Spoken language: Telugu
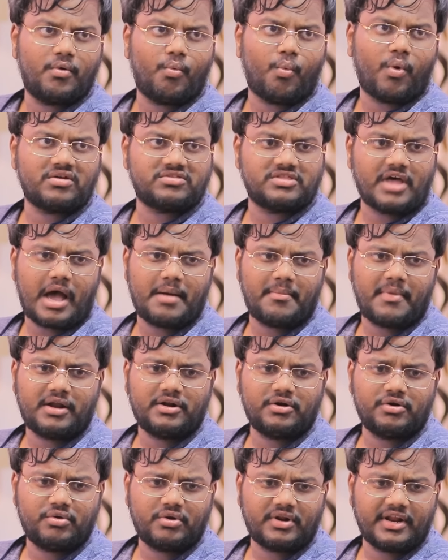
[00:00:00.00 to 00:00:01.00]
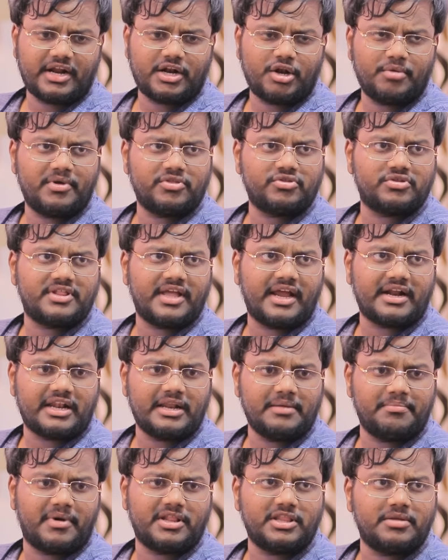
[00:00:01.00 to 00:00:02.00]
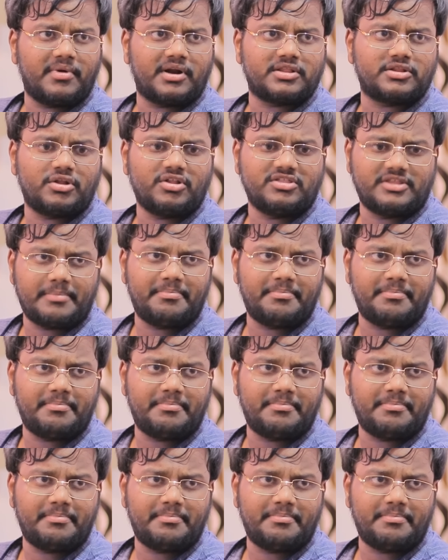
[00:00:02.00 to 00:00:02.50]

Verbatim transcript: ఒక సామాన్యుడు రేట్లు పెంచితే ఎట్లు ఇబ్బంది పడతాడో